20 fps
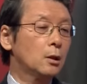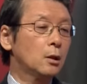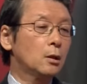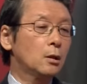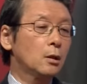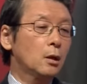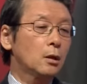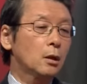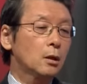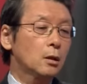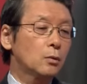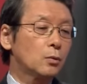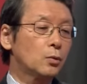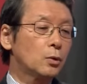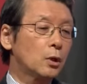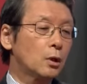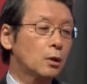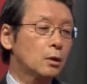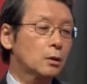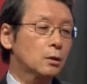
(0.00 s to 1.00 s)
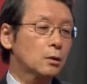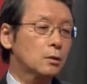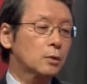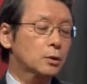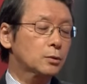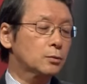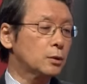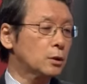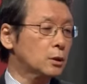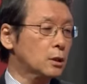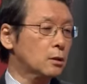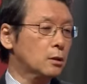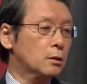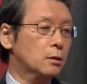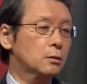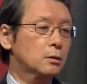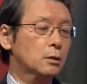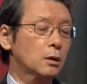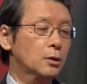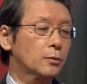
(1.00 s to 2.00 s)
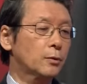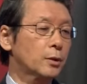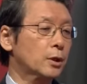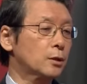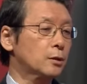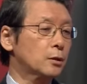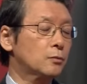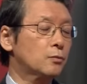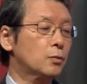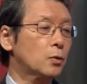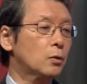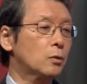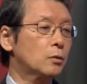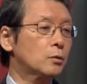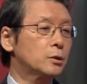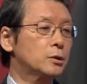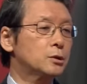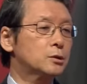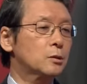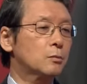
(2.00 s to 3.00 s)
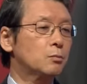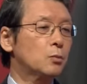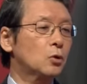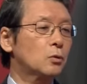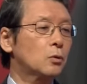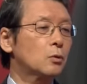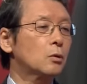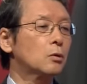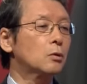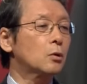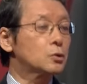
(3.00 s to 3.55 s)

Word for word: Những gì mà uh, chúng tôi đang kiếm tìm là đối thoại